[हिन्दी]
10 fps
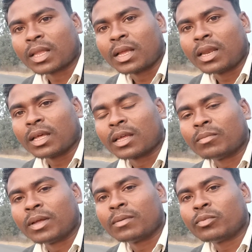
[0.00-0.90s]
लेकिन
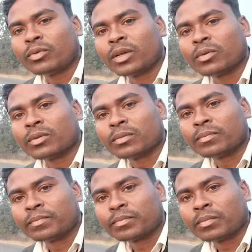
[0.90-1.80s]
मैंने पूरी को
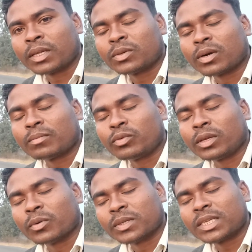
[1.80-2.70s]
मैं जो है पूरी
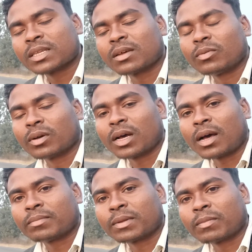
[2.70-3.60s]
कोशिश करूँगा आप
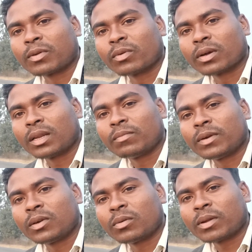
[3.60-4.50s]
सब लोगों के लिए
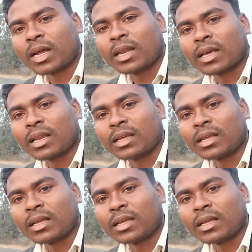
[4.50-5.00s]
वीडियो बनाने के लिए